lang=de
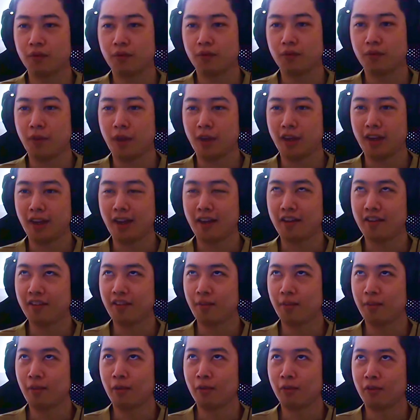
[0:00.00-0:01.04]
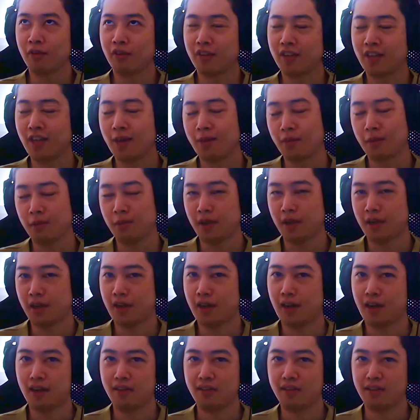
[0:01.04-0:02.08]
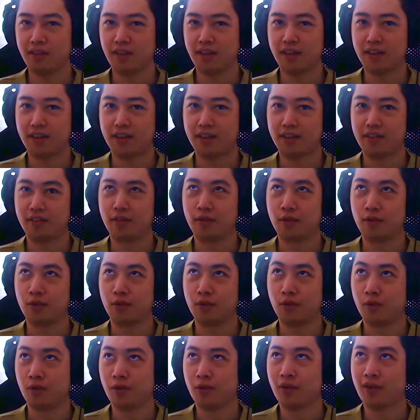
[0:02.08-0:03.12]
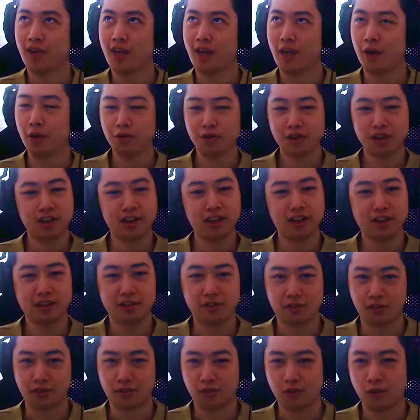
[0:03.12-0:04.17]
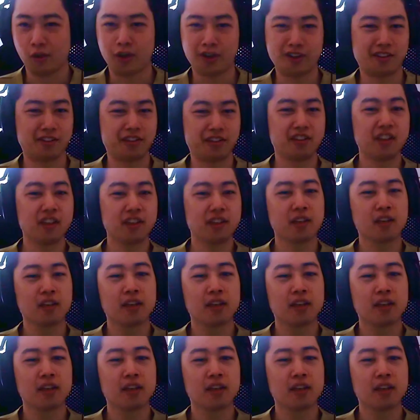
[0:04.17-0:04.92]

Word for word: Mein Tagesablauf ist, ich habe immer alles gerne so ausgelegt oder so organisiert.